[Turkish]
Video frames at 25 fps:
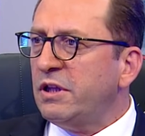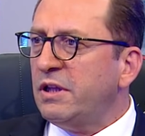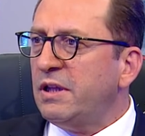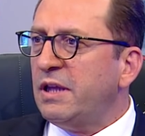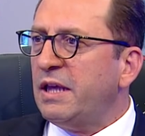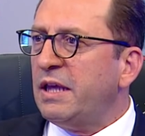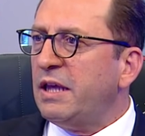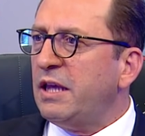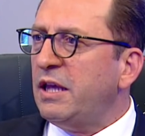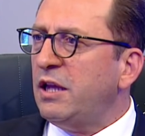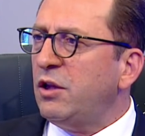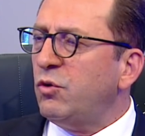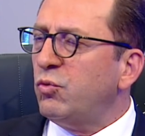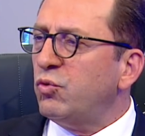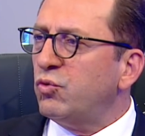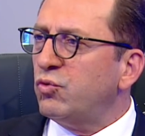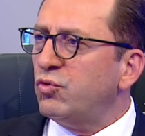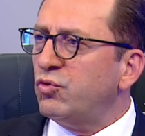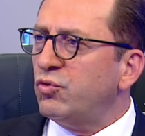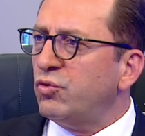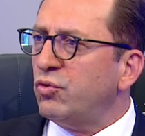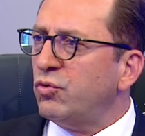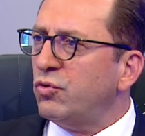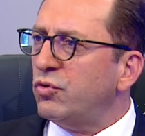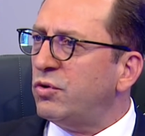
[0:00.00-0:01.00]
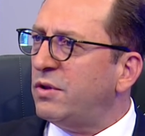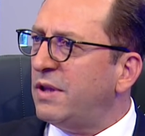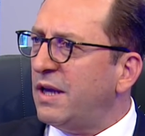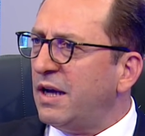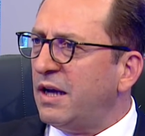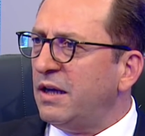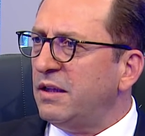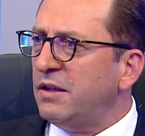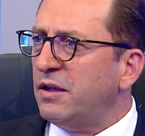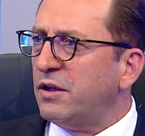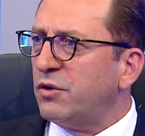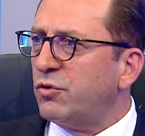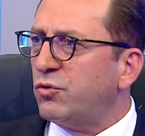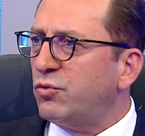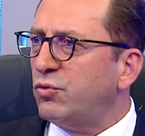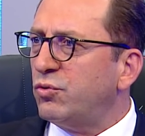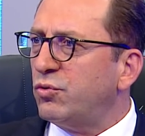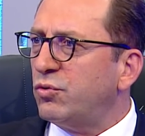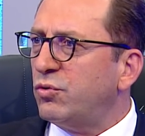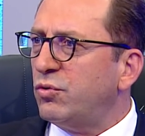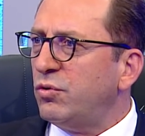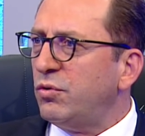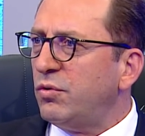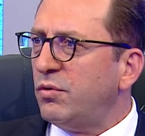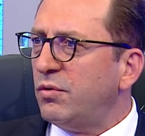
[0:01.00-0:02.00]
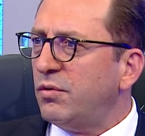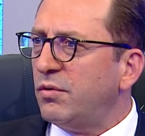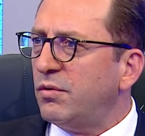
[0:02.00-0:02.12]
ile ilk uçuşunuz ne kadar sürdü?